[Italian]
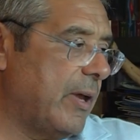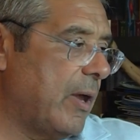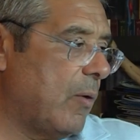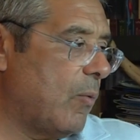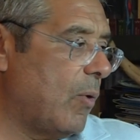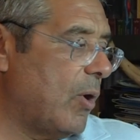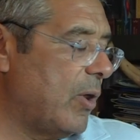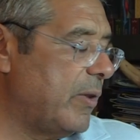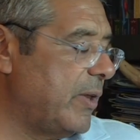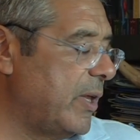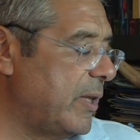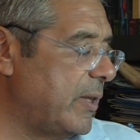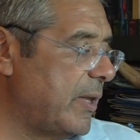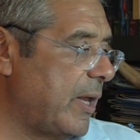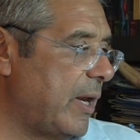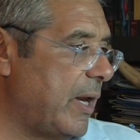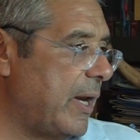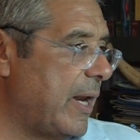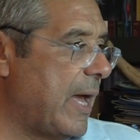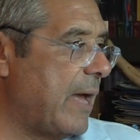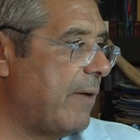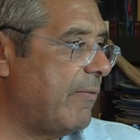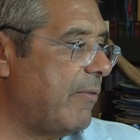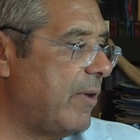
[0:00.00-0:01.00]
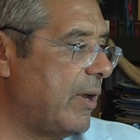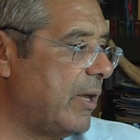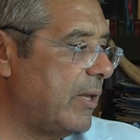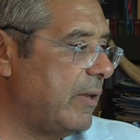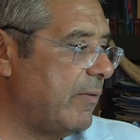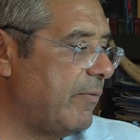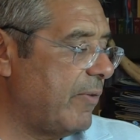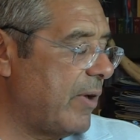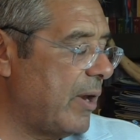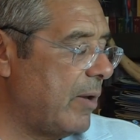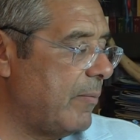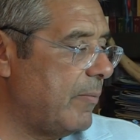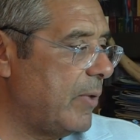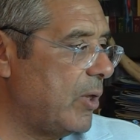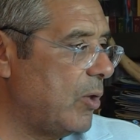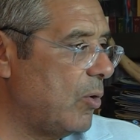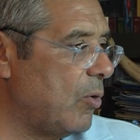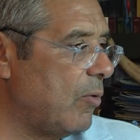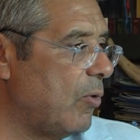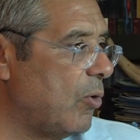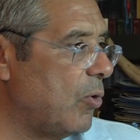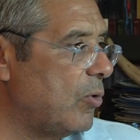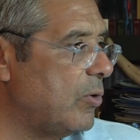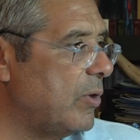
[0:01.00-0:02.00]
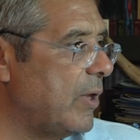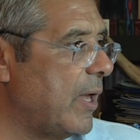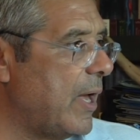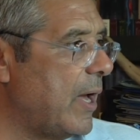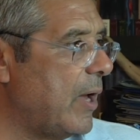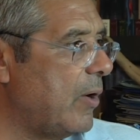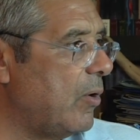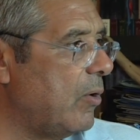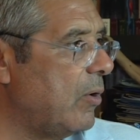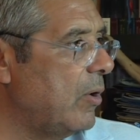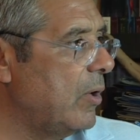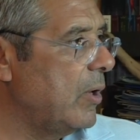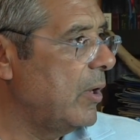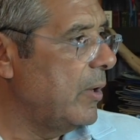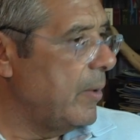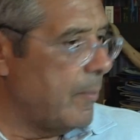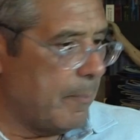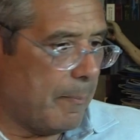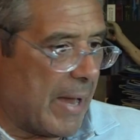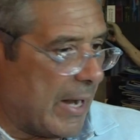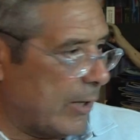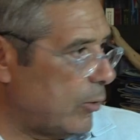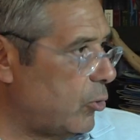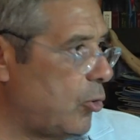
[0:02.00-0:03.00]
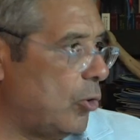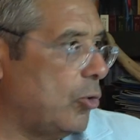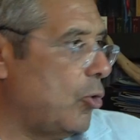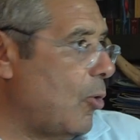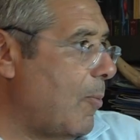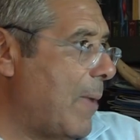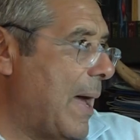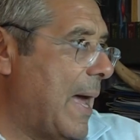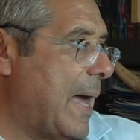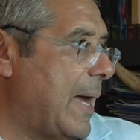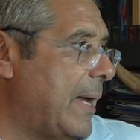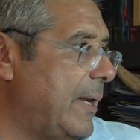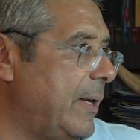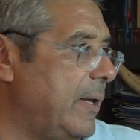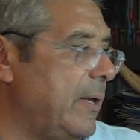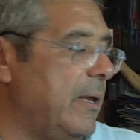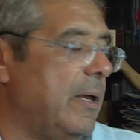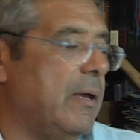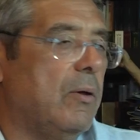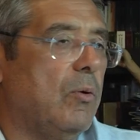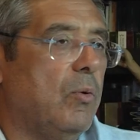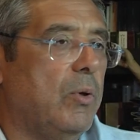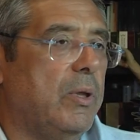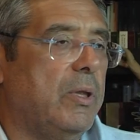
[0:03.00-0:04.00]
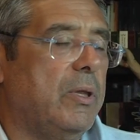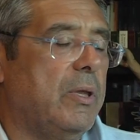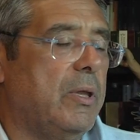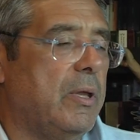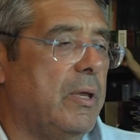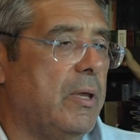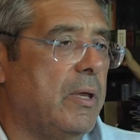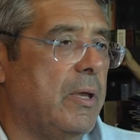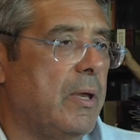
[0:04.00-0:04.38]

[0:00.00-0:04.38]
che è quella di andare in Africa, di fare il medico volontario, parto domani quindi...